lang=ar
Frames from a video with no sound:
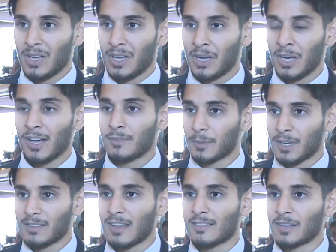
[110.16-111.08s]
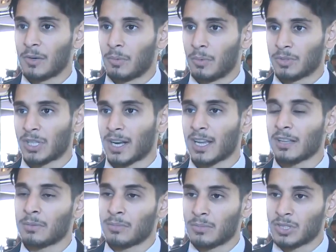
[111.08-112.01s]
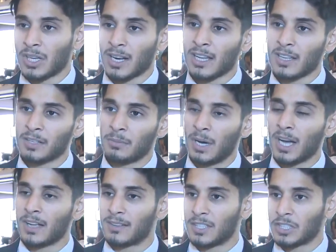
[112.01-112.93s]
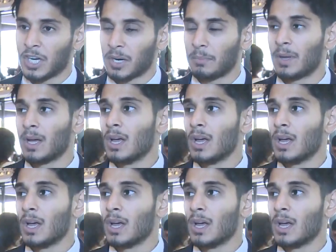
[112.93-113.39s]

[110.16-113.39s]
الناس بقصصهم ومشاركتهم مشاركتهم معي التجارب